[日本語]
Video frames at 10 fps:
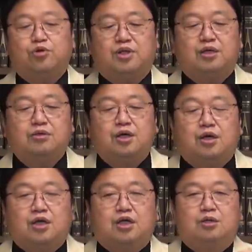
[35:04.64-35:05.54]
ている
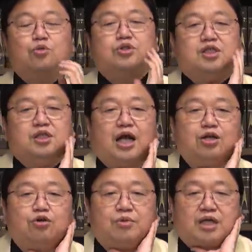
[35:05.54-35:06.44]
気持ち、
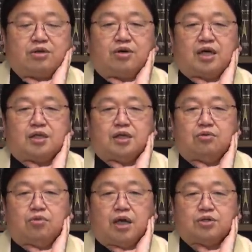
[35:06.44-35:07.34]
何を見たいのかっていう
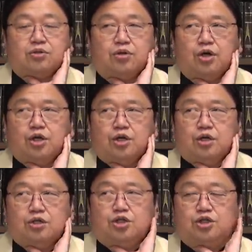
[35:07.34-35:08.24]
のが、その、
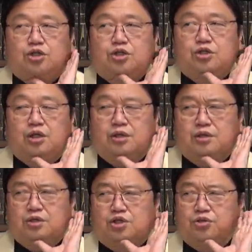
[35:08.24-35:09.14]

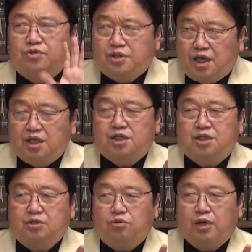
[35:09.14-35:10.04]
忠誠
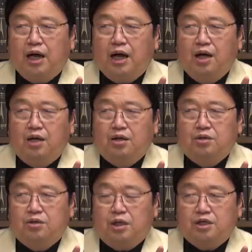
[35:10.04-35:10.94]
心とか、
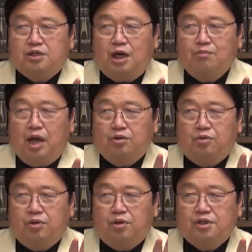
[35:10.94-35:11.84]
さあ
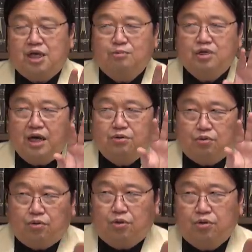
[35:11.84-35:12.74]
の、侍の
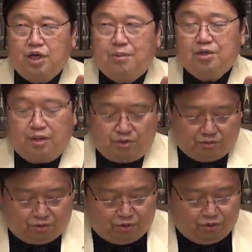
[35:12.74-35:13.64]
心、山
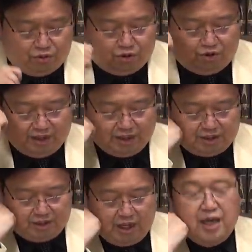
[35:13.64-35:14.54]
というよりはで
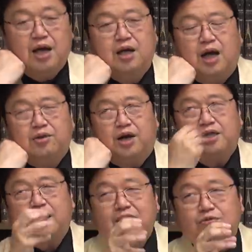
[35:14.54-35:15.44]
すね、あの、
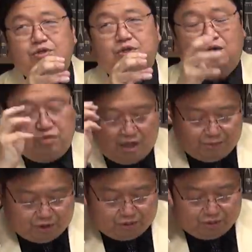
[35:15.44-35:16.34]
仇討ちとか恨
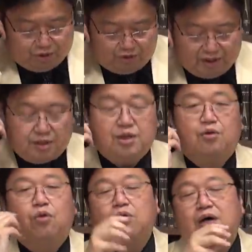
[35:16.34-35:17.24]
みというよりはですね、
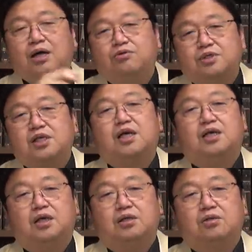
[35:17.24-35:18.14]
国家の正
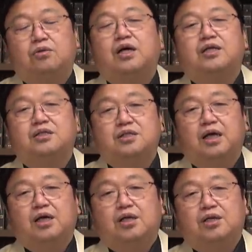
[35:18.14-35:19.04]
義とかですね、
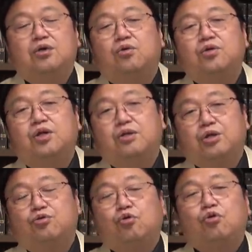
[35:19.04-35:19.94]
日本というのは
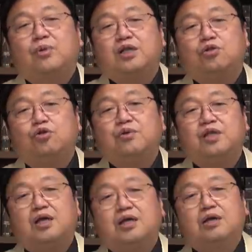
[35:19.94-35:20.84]
どこまで伸び
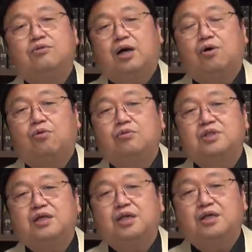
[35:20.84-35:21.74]
ていけるのか、国
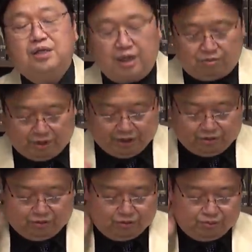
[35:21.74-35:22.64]
際的にいけるのかと
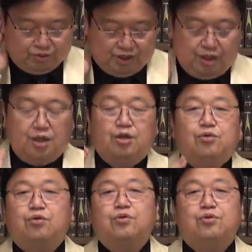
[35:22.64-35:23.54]
いうふうに、
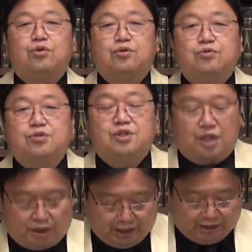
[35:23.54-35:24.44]
どんどんどんどん移って
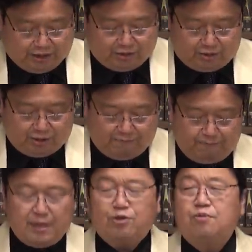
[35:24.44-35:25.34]
きたんですよね。
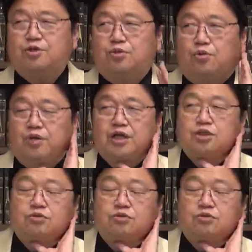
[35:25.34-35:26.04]
例えばその同じよう